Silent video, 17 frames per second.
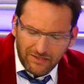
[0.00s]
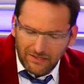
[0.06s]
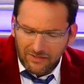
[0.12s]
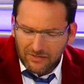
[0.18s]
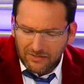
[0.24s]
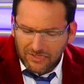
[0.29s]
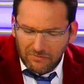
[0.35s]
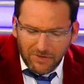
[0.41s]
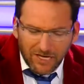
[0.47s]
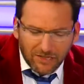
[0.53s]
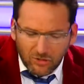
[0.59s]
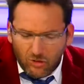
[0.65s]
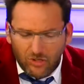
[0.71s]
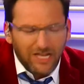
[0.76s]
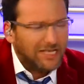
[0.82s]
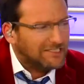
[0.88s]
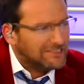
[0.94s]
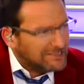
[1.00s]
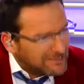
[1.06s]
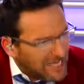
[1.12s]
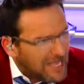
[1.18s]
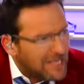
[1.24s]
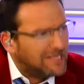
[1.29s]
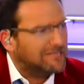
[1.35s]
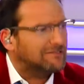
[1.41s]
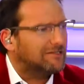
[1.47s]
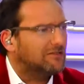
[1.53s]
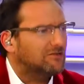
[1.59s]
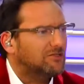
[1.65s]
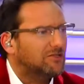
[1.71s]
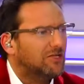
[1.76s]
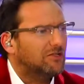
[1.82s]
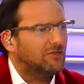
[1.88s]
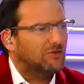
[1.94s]
eh, quemar todas las instancias, ¿no es
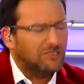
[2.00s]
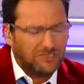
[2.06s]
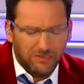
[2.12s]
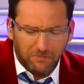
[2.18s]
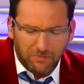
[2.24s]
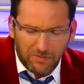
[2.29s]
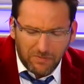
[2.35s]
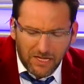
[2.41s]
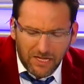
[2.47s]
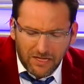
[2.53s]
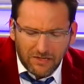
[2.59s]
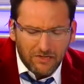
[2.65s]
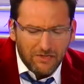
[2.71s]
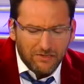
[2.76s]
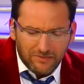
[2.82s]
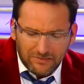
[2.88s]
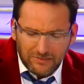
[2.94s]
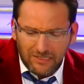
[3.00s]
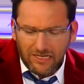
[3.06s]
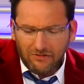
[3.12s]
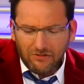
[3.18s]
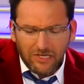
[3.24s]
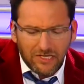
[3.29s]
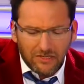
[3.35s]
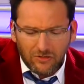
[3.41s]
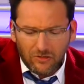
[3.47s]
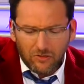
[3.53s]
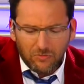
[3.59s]
cierto?, de ser papá, si la vida no lo